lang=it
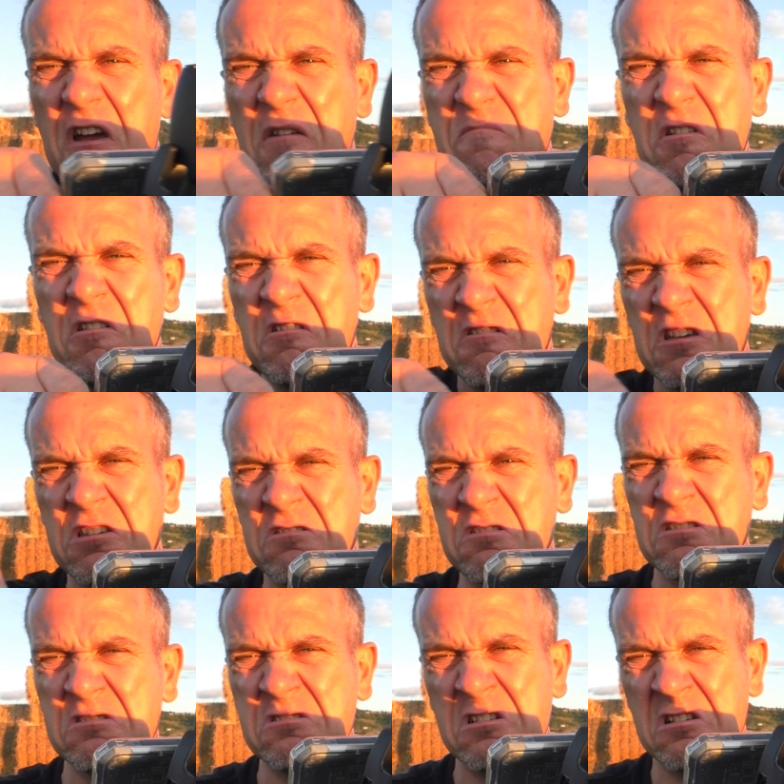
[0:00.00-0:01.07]
fai più i video
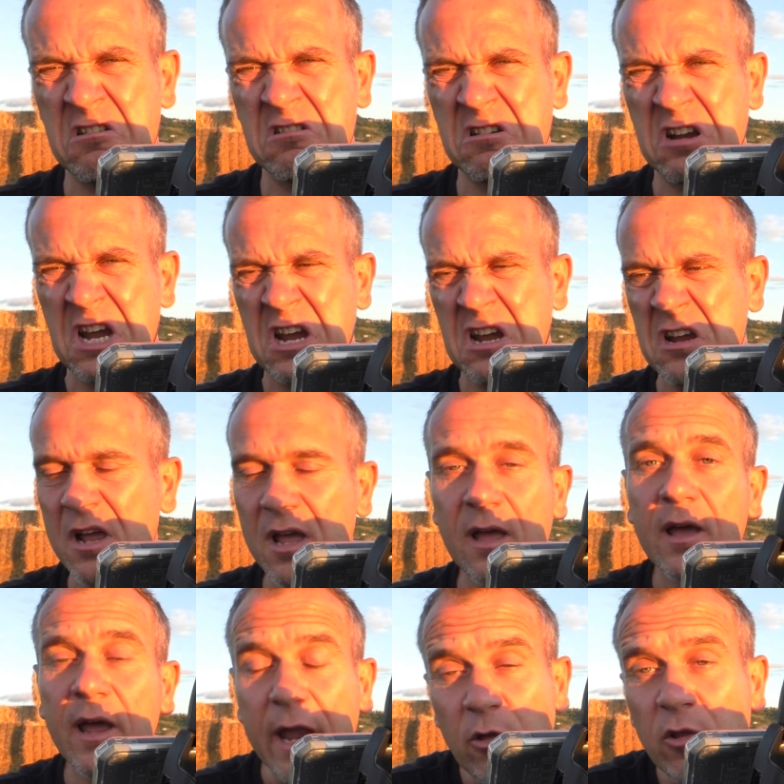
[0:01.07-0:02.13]
col drone
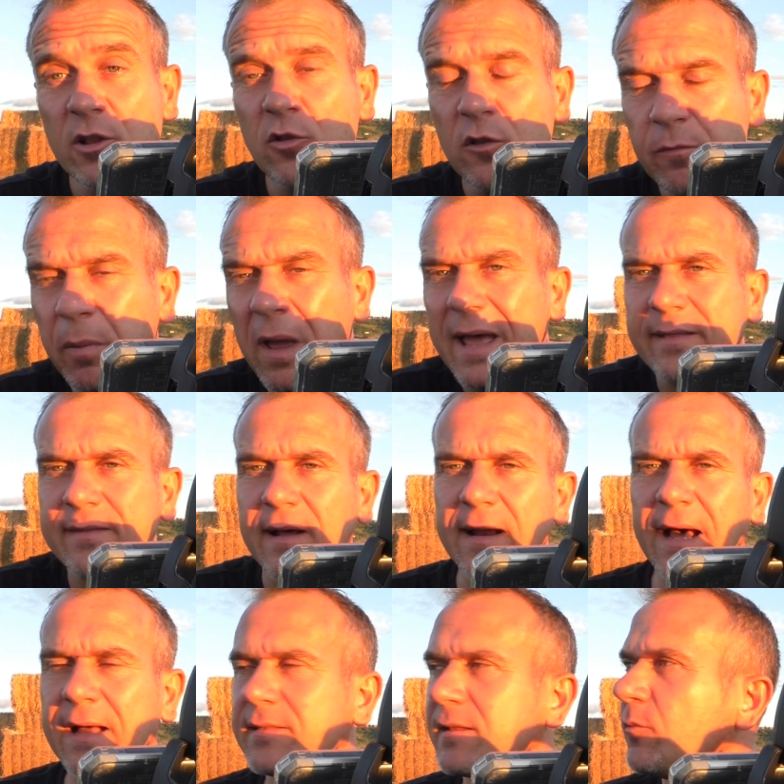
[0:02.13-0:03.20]
e io ho detto aspetta
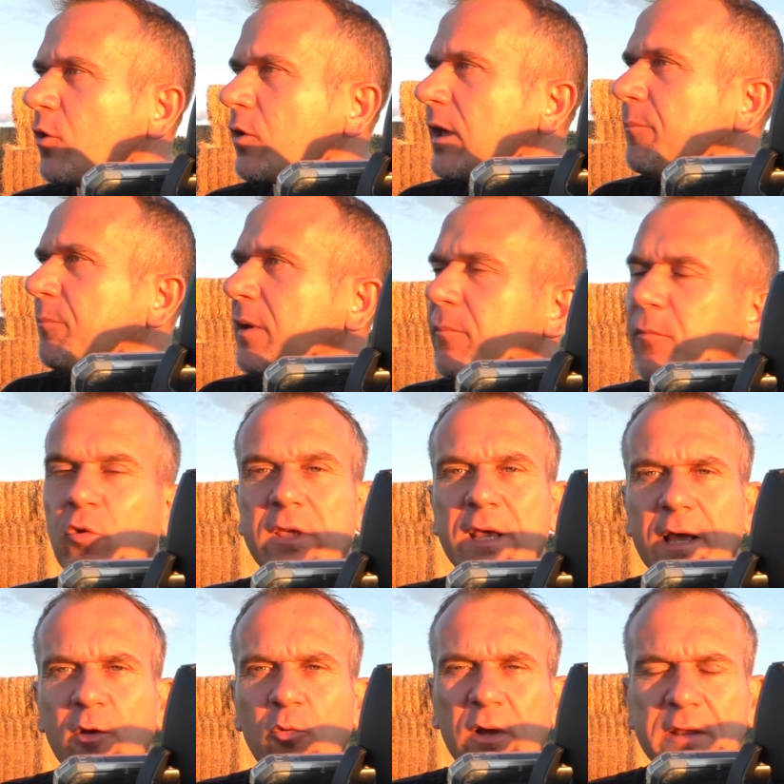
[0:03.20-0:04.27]
un attimo che per
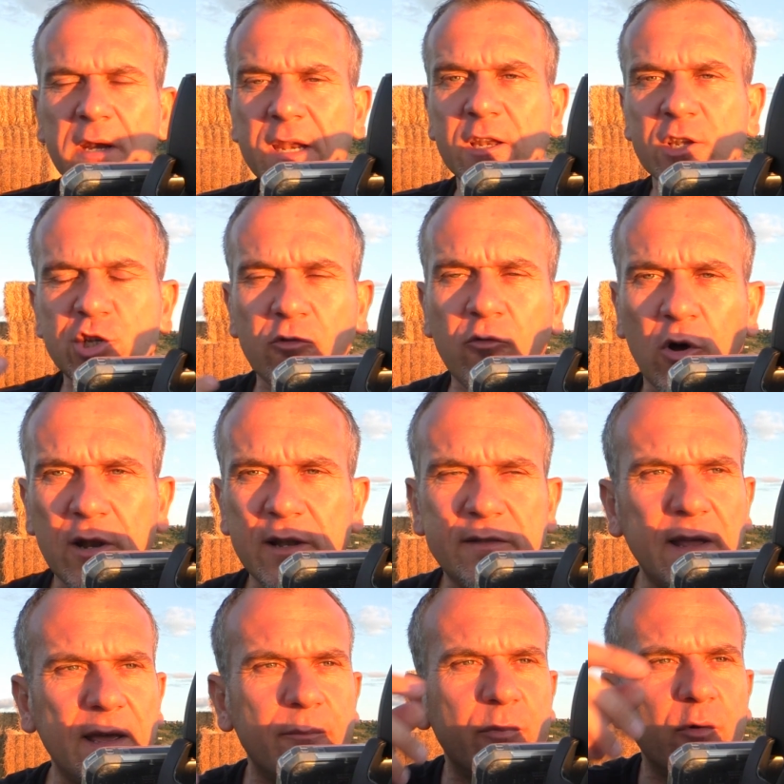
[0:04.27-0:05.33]
mucchiare i quattrini ci vuole
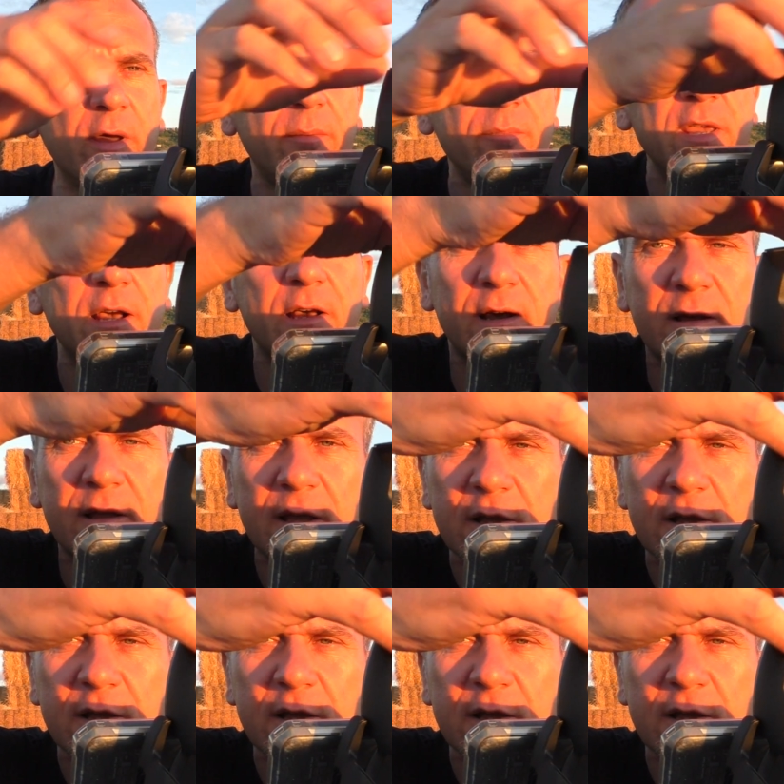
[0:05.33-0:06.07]
il tempo eh mica